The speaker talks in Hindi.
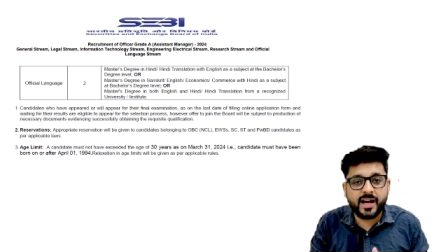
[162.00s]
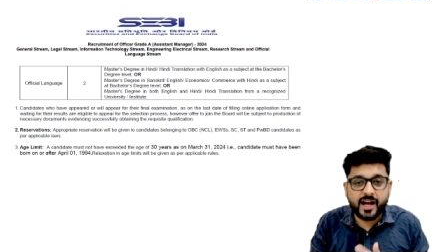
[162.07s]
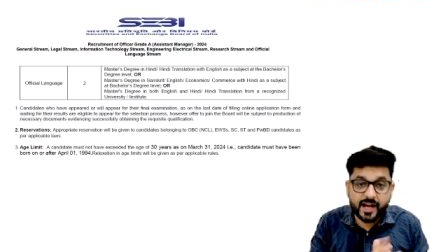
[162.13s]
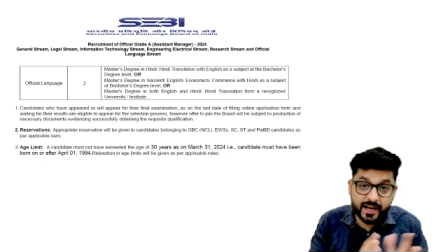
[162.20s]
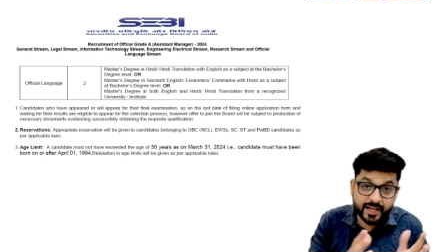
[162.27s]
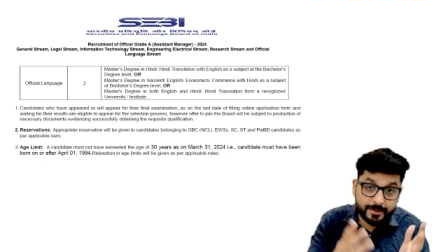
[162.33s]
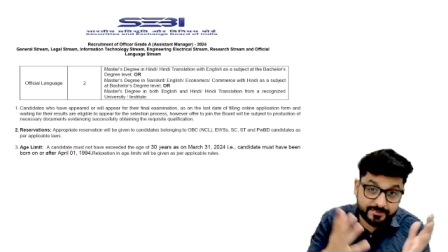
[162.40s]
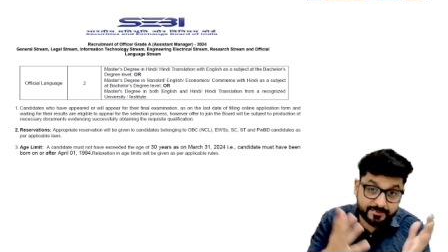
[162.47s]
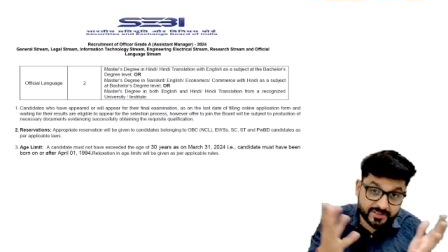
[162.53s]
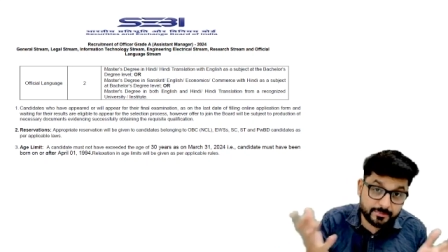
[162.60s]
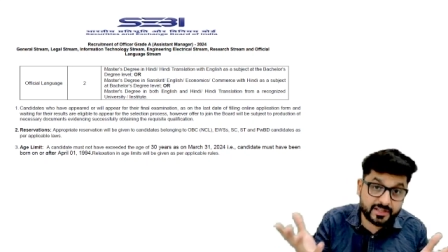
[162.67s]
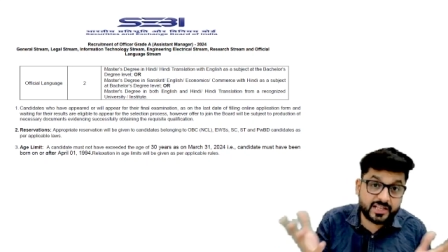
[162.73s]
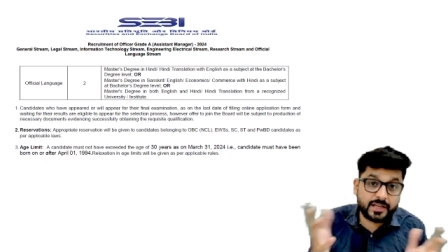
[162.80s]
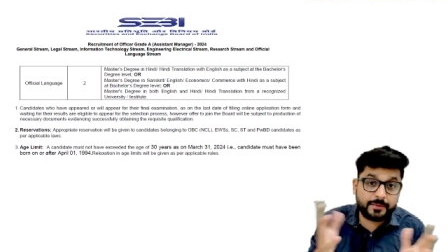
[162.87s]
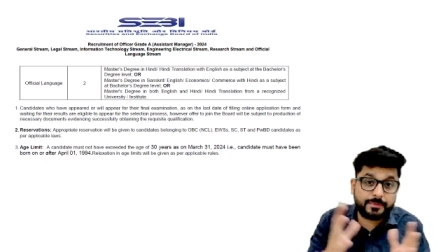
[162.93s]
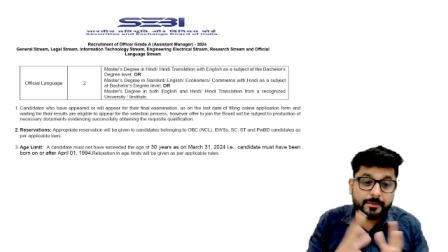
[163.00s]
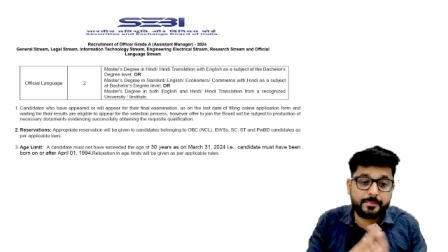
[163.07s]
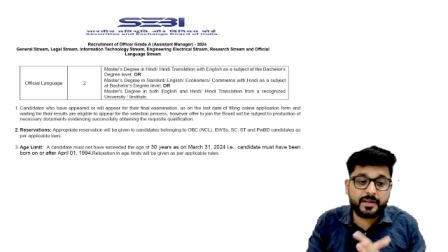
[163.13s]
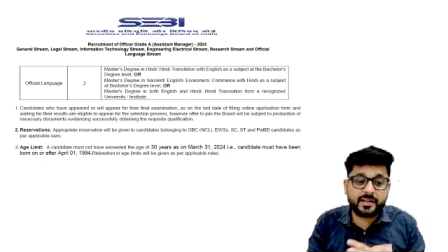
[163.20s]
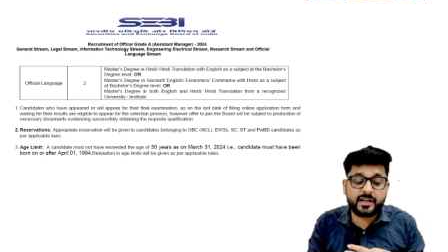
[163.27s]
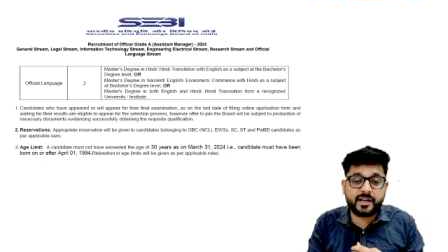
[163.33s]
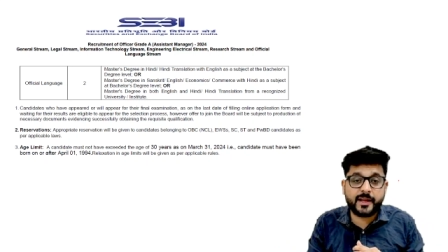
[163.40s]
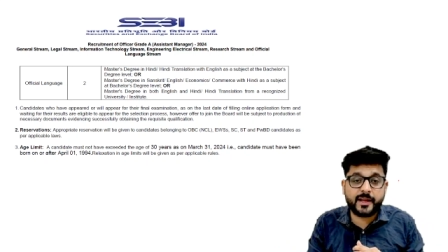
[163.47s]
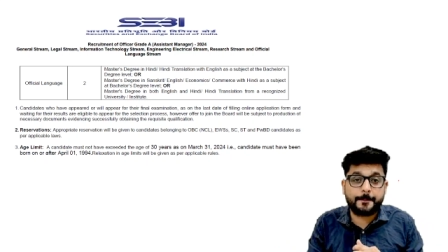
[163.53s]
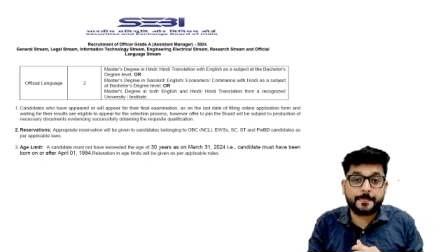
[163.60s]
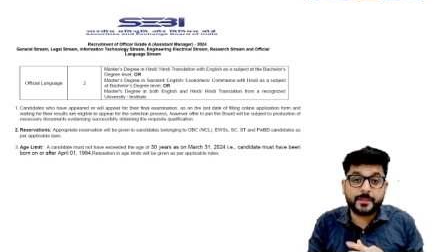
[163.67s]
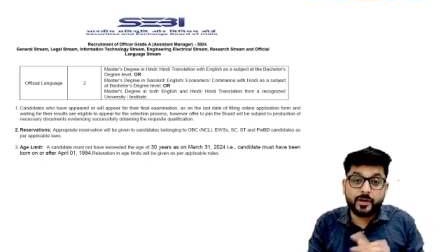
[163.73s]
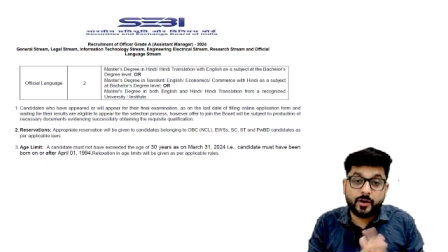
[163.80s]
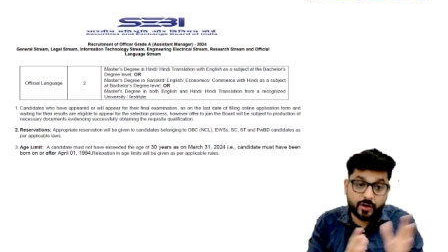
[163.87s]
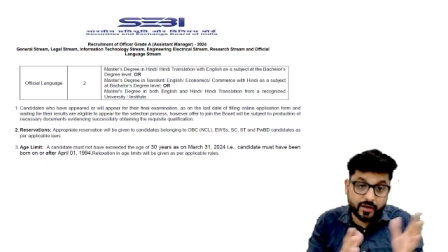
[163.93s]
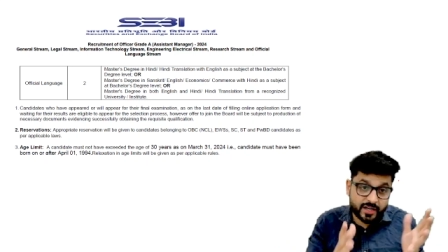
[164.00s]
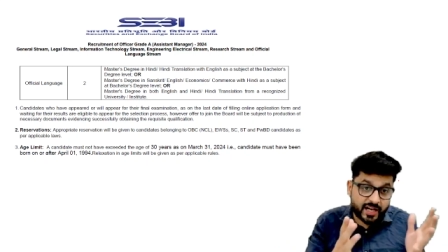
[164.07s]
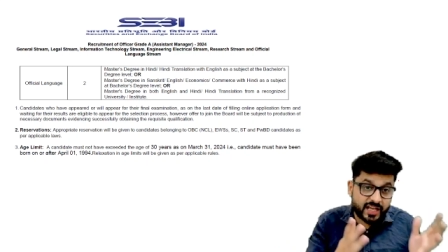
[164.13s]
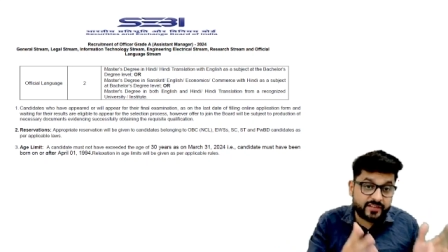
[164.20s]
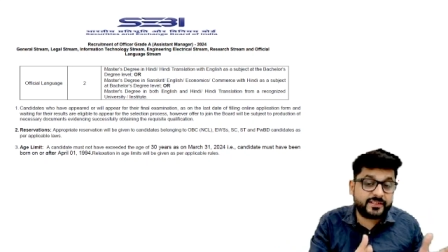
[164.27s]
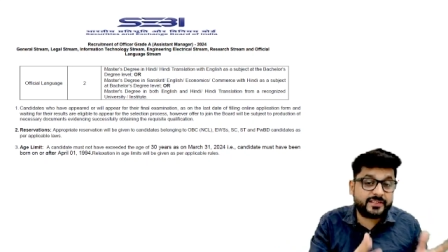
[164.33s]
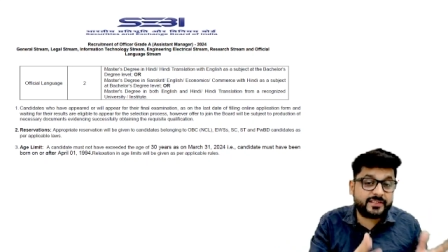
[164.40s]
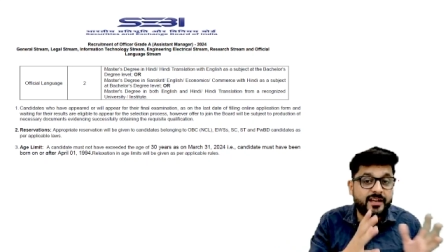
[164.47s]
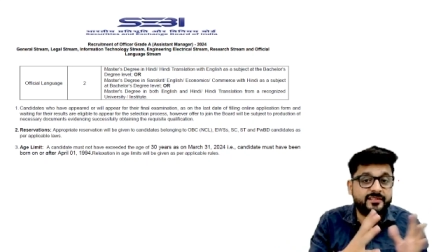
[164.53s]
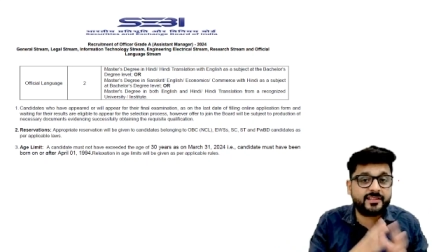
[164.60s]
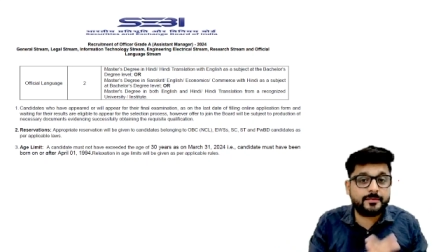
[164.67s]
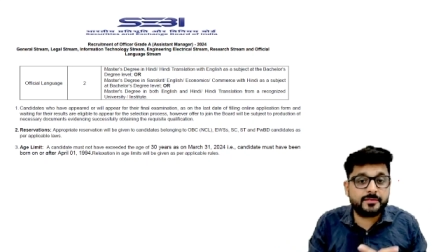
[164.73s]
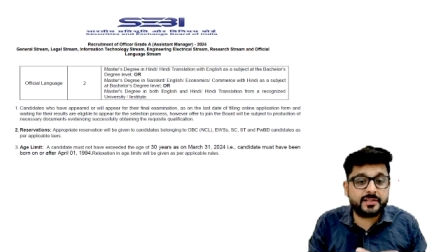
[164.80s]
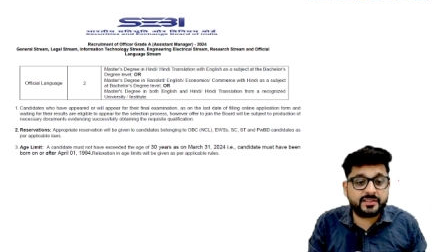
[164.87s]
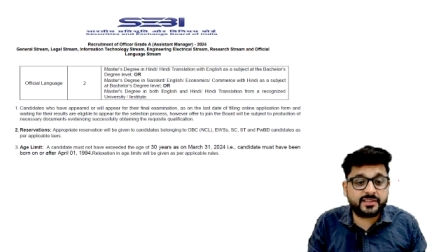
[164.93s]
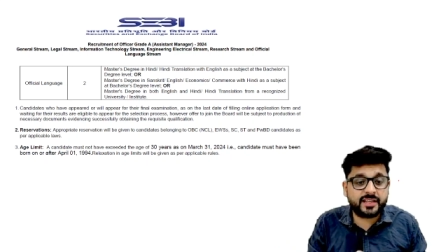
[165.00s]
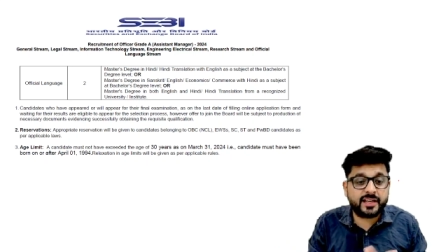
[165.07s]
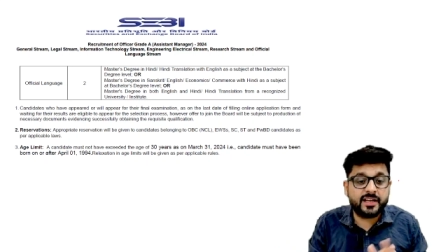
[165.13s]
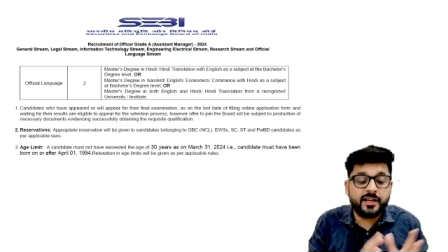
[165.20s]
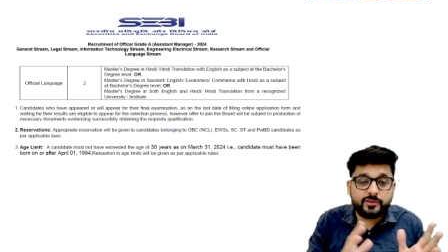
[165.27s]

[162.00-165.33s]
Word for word: अगर आप सेबी के लिए प्रिपेयर कर रहे हैं और आई का एग्जाम देते हैं